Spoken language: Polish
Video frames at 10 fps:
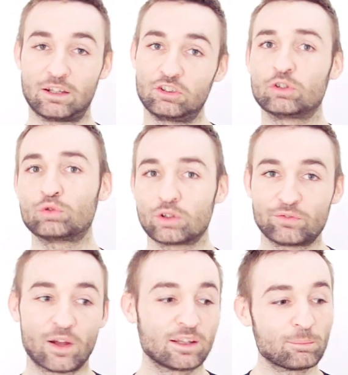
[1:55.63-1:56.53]
I się czujesz
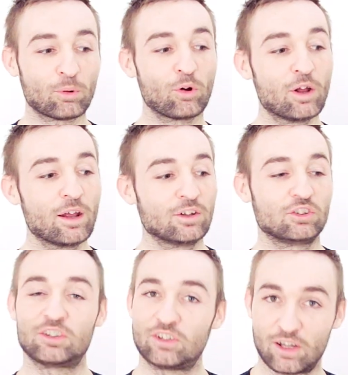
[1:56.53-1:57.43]
fajnie, bo
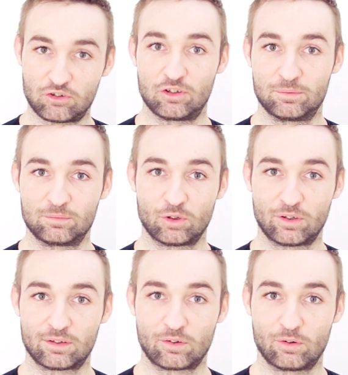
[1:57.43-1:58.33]
się cieszy to
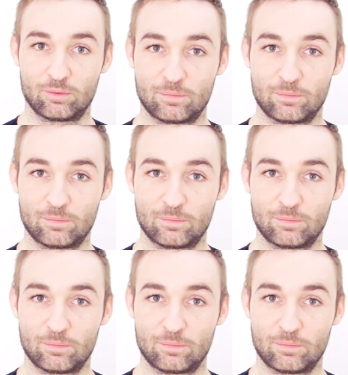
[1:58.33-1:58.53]
dziecko.